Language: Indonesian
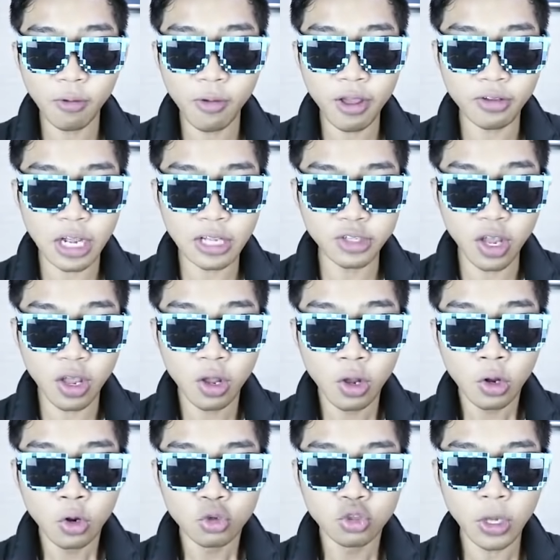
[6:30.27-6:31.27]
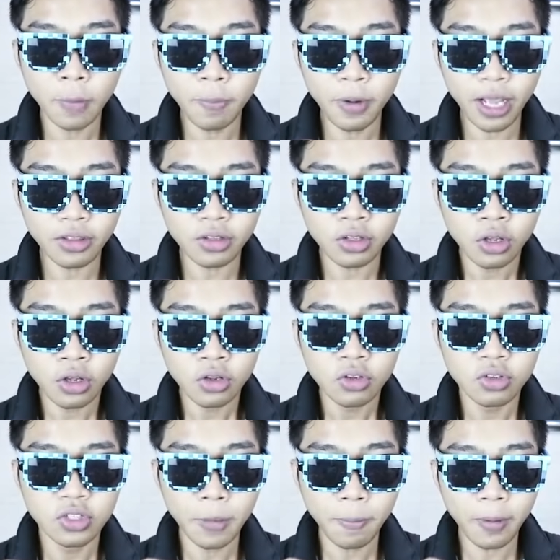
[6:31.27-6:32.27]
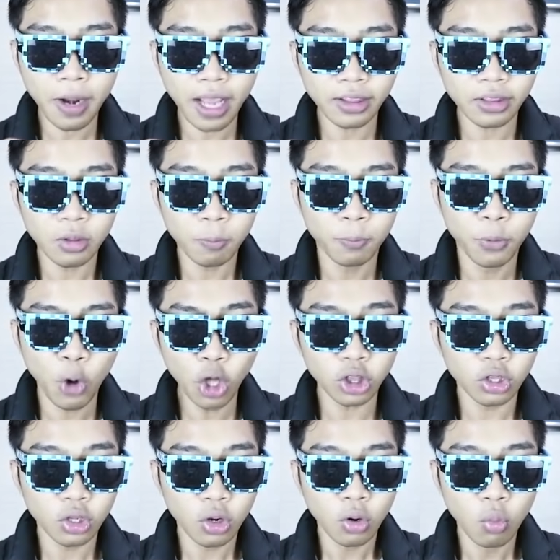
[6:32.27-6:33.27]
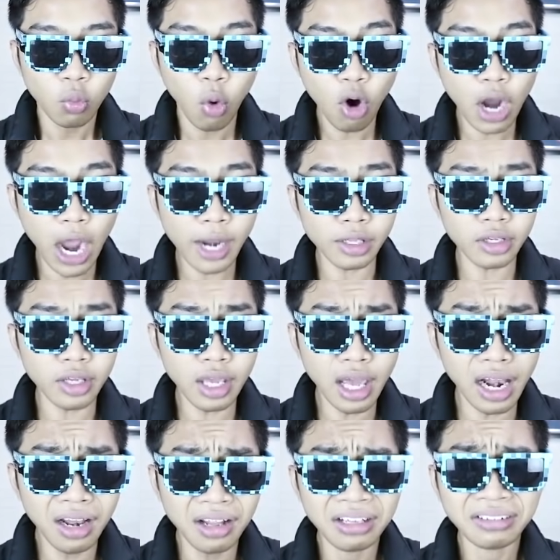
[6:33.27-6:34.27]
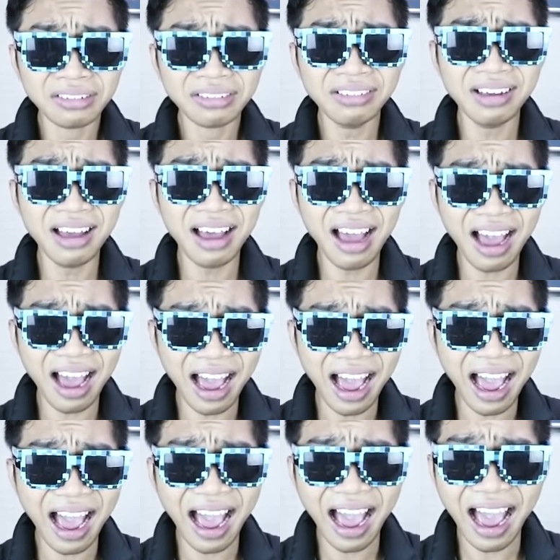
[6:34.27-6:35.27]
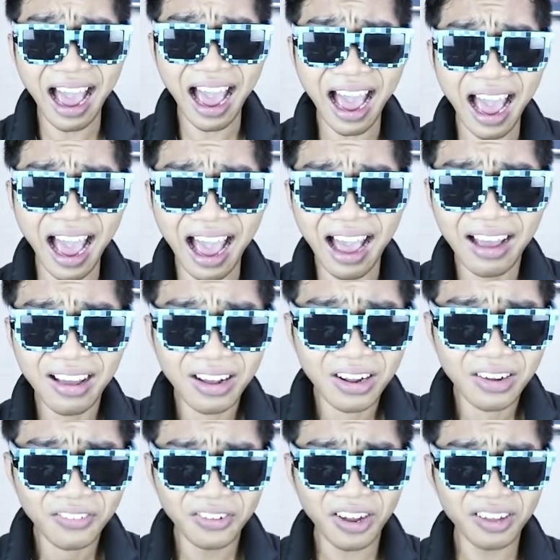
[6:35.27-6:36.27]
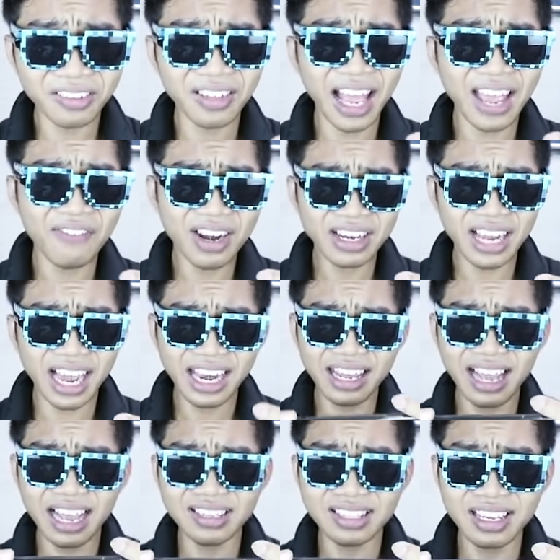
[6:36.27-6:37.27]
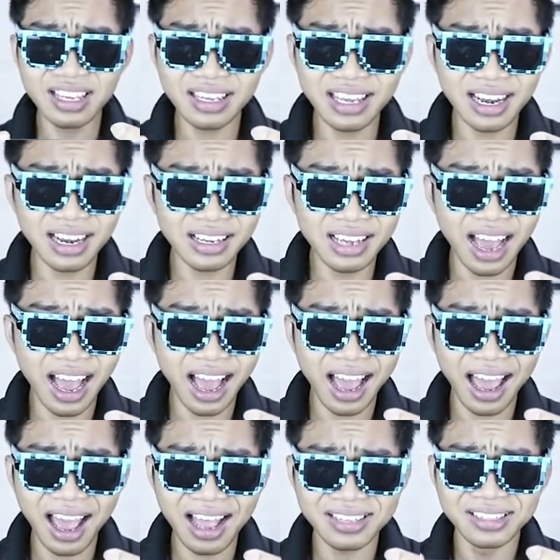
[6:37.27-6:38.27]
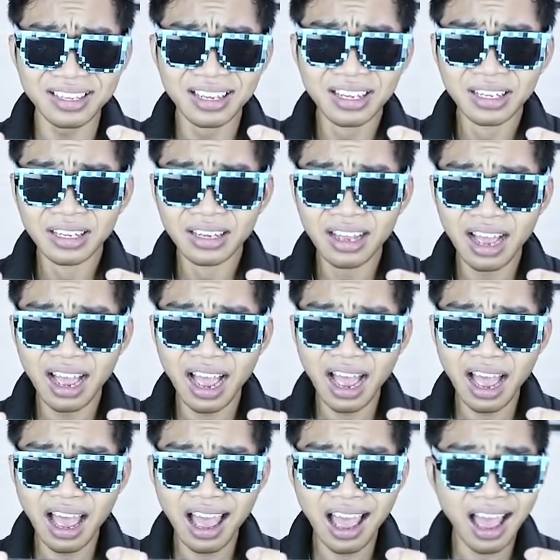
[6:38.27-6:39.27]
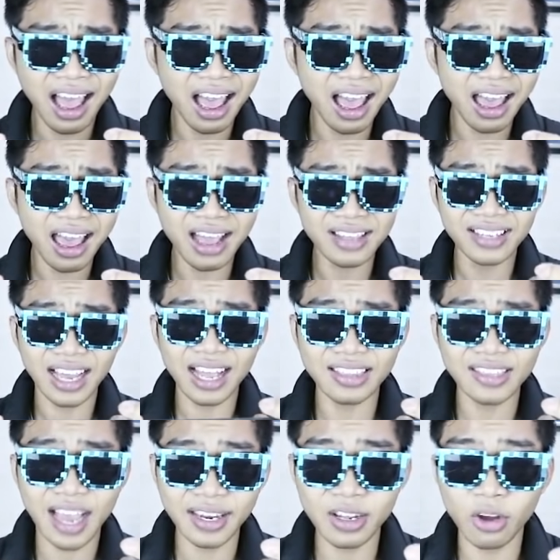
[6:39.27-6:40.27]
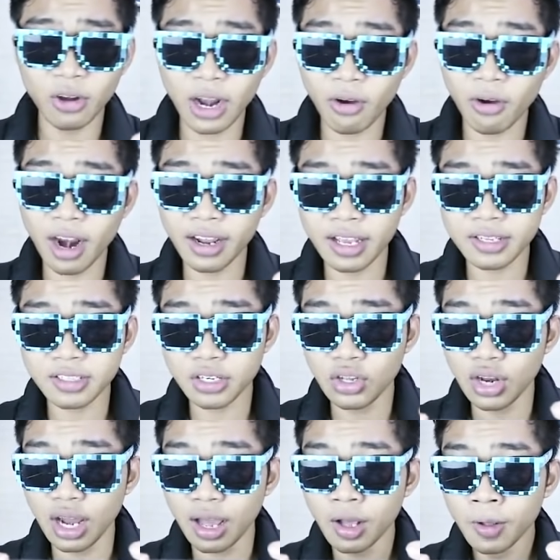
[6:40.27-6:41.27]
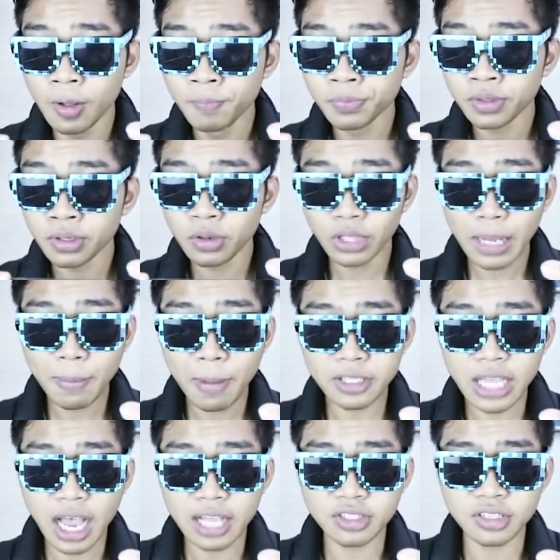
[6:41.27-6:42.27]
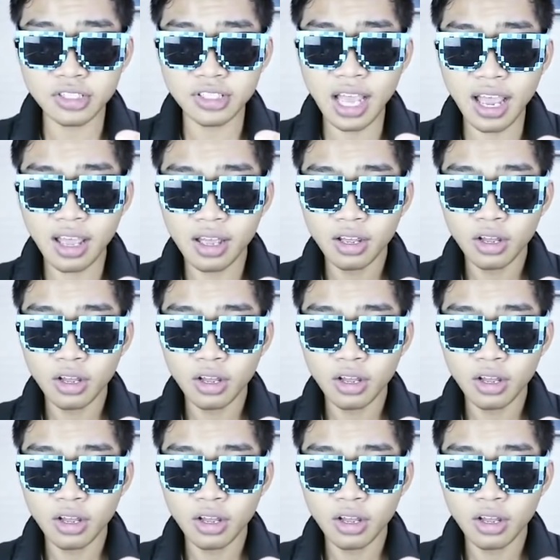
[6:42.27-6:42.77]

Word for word: lu Yin Swansi Jebret, jebret, brut ada kill. Ah, Frost Diamond gak dikasih kill guys. Ah, jahat-jahat nih orang-orang gak ya, sih gila. Kita masa asisnya